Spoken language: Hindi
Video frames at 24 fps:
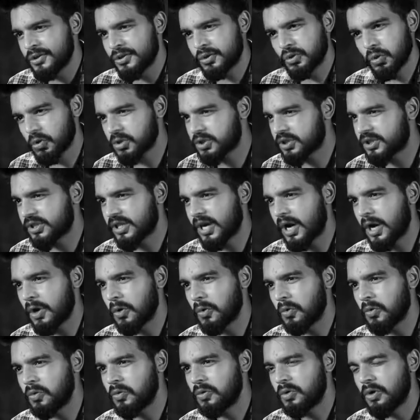सोचता
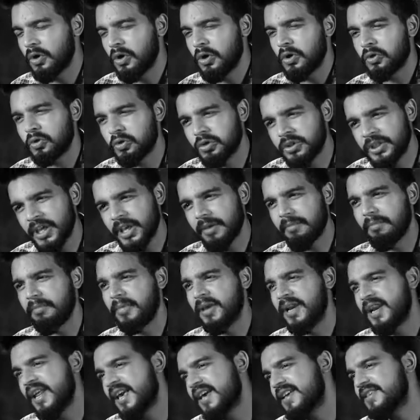हूं तुझे
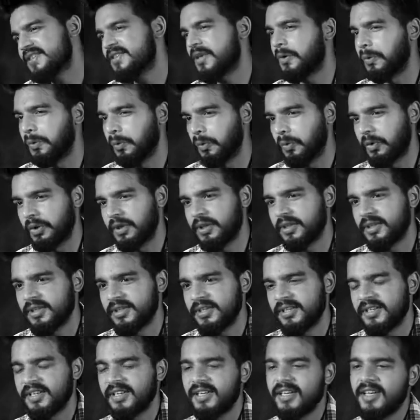मिले जरूर
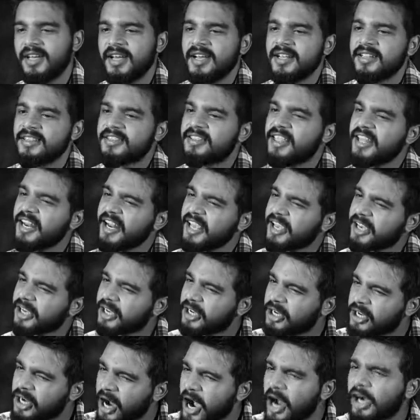तेरे
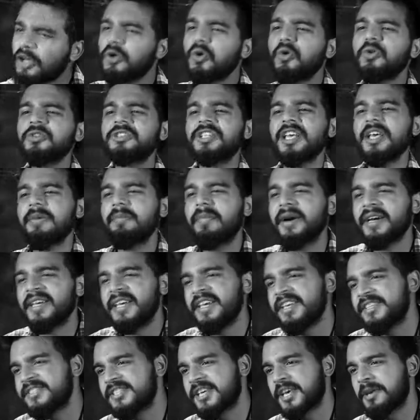कांटों से
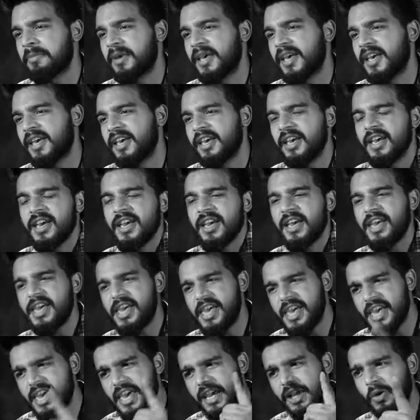बगीचे में
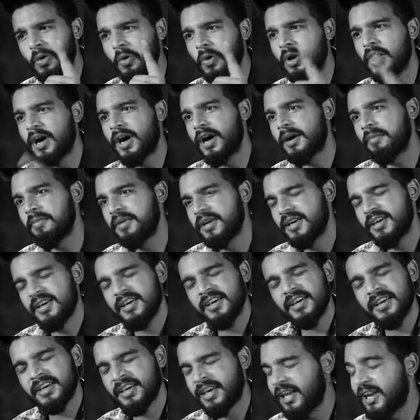एक गुलाब
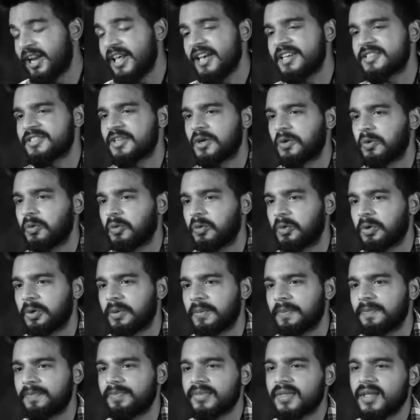खिले जरूर
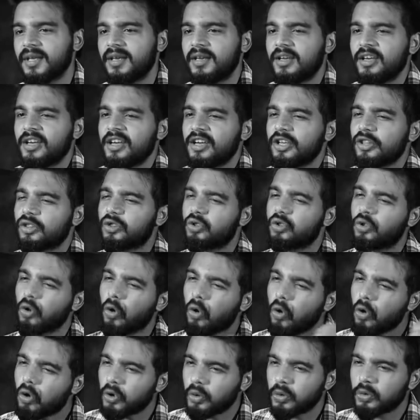
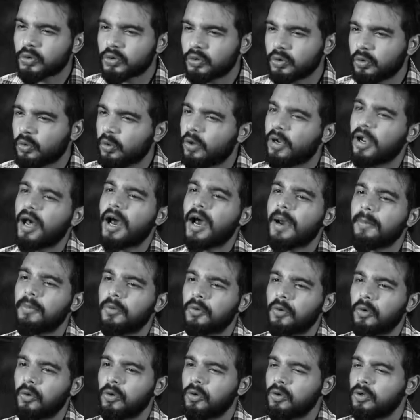तोड़ उस गुलाब
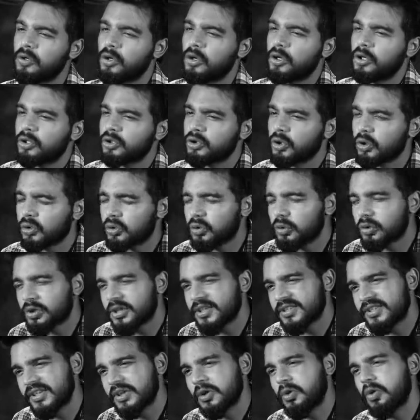को जो तू
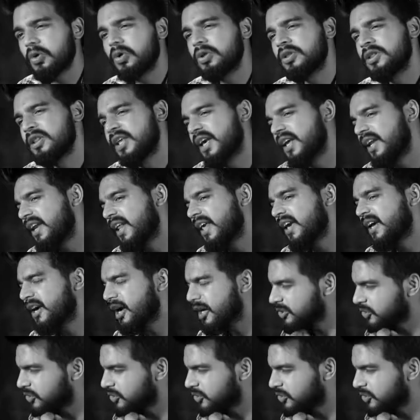किसी को देने का